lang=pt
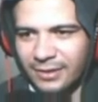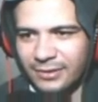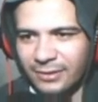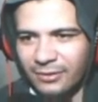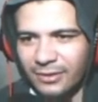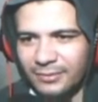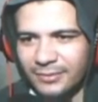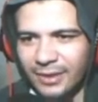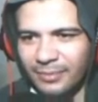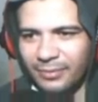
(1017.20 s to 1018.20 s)
Já colocamos
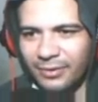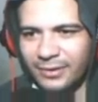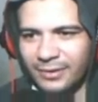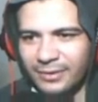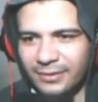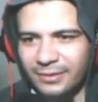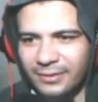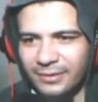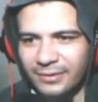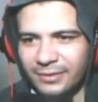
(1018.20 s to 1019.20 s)
a porta.
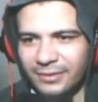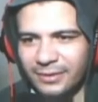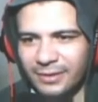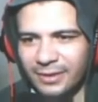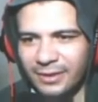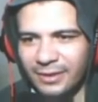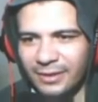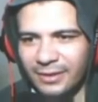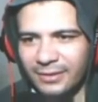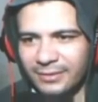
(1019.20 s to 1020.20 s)
Aqui
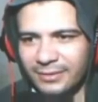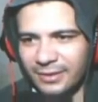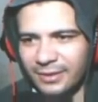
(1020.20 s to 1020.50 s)
e aceita.